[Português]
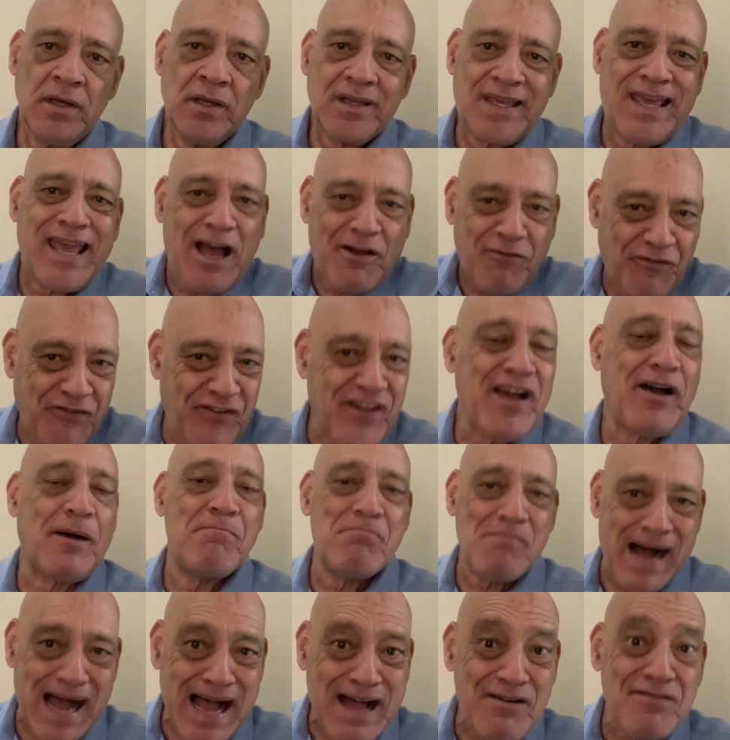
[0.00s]
que
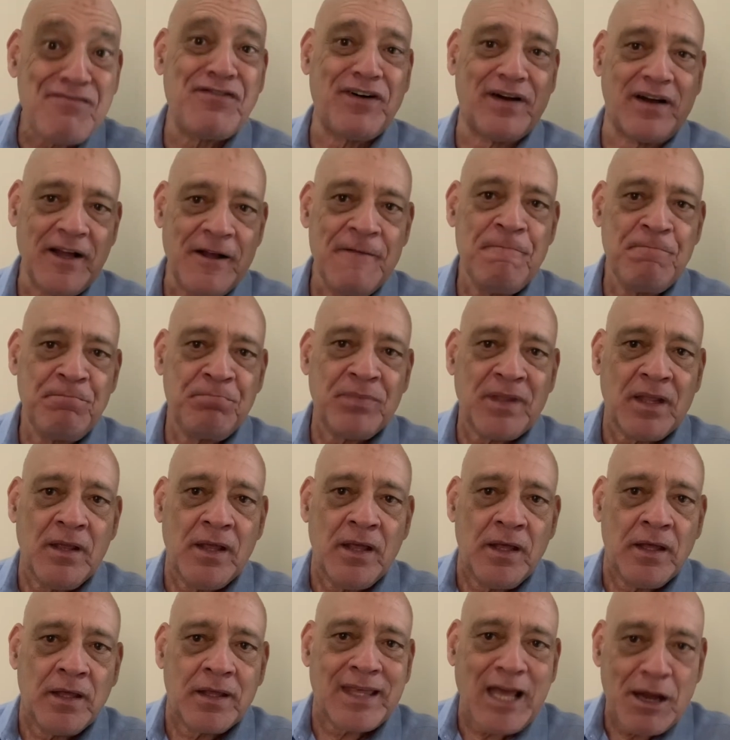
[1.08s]
afirmava
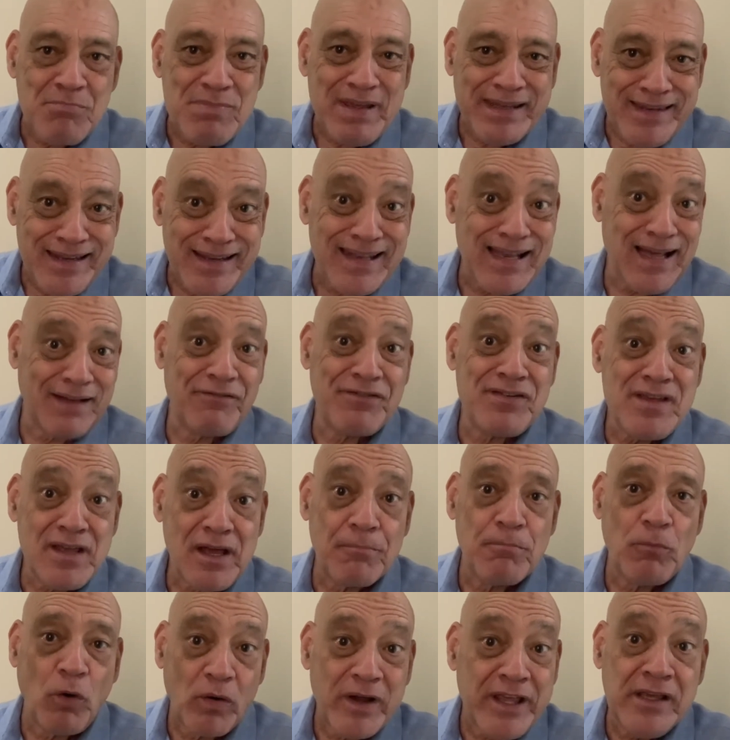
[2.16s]
que a menina havia
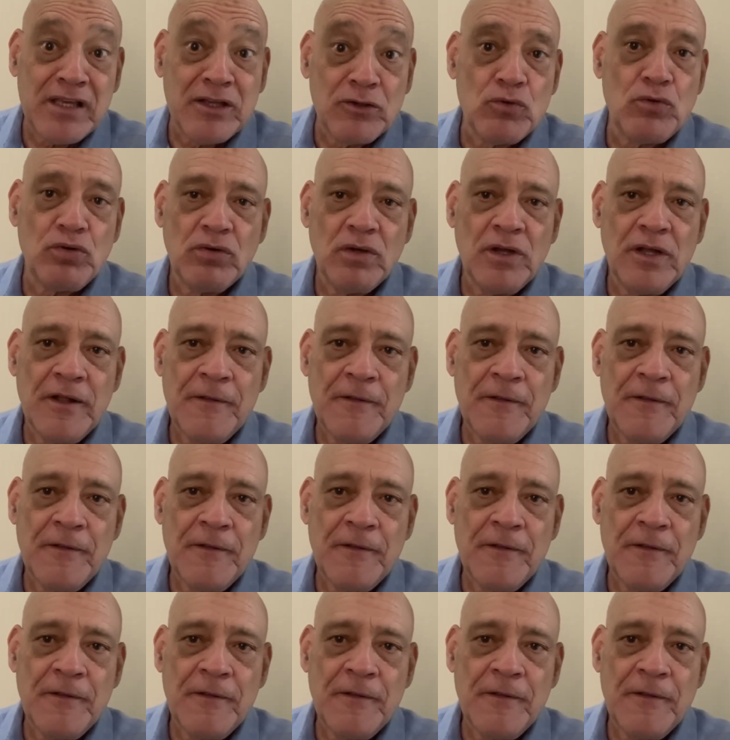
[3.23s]
morrido,